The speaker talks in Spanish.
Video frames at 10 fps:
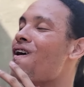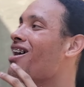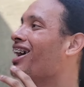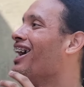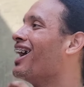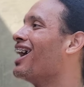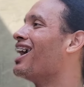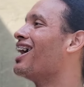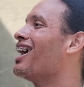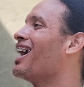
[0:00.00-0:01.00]
rápido!
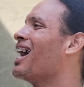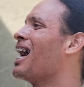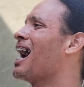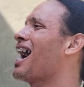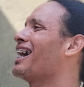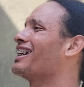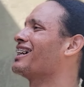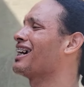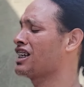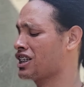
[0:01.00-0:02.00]
Ay,
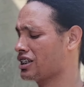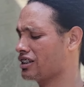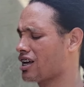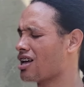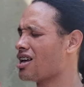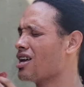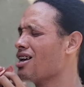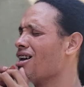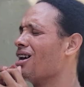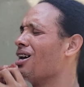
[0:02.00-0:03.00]
cajita.
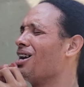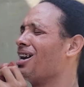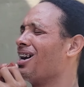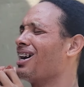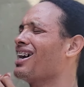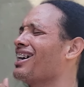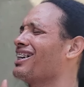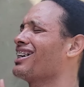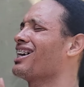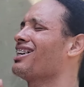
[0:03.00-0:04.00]
Ay,
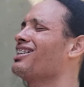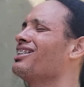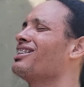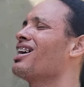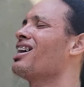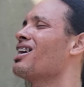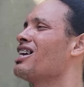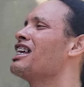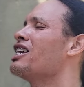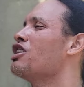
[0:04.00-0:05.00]
cajita.
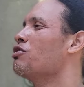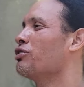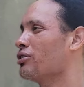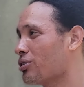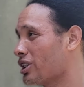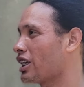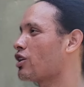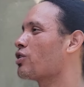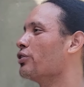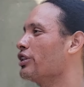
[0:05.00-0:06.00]
Yo sé que
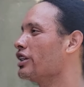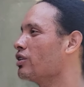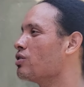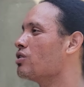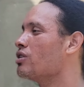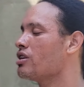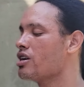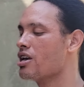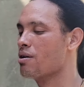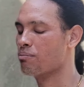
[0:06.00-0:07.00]
contigo
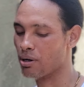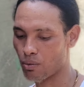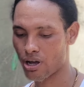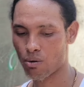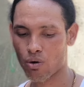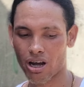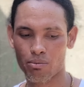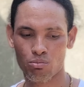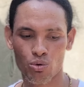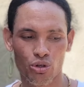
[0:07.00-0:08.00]
me voy a buscar
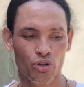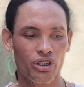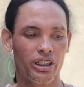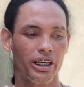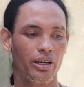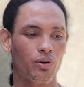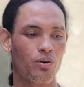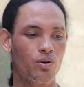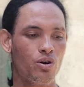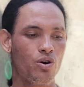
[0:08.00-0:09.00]
mucho dinero.
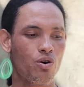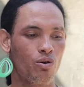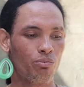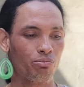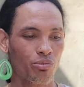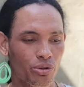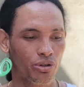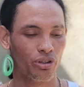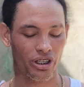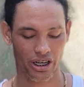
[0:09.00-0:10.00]

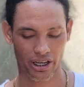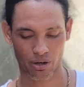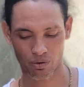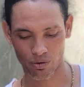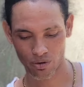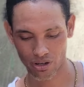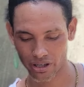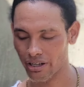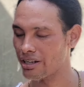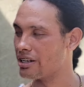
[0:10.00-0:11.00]
Mucho dinero
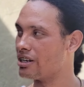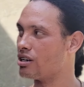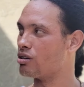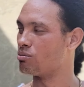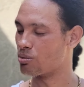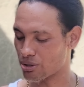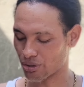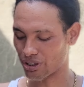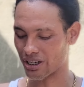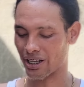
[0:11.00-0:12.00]
mucho
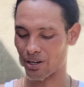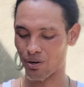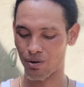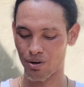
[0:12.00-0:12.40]
dinero.